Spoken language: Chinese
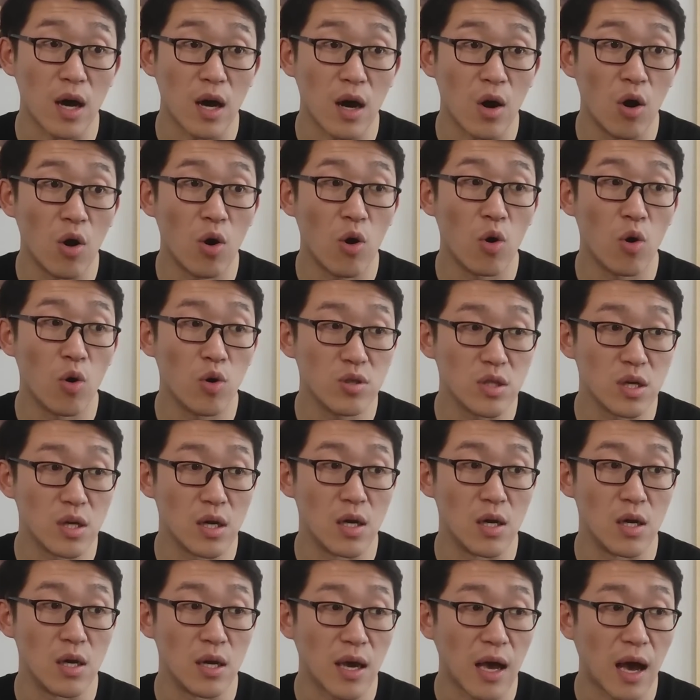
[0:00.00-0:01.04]
哦
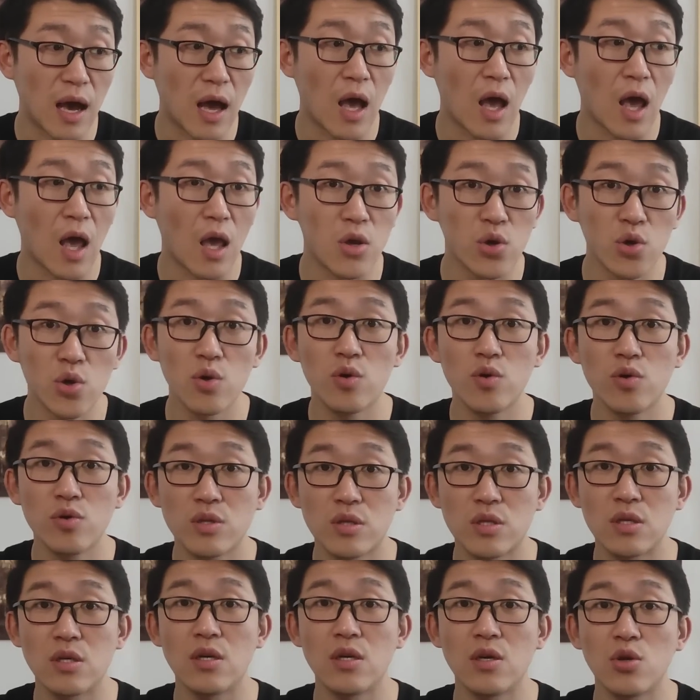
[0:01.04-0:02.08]
谁看 U
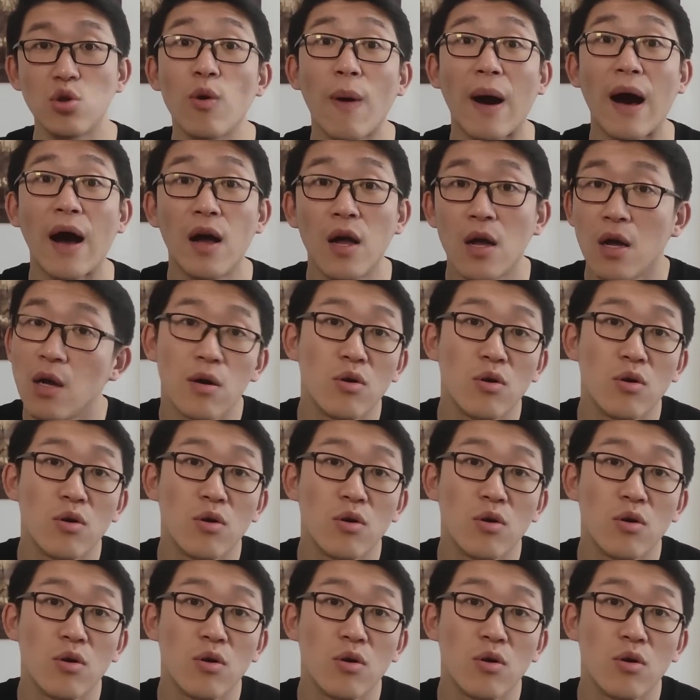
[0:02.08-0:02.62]
C 对吧？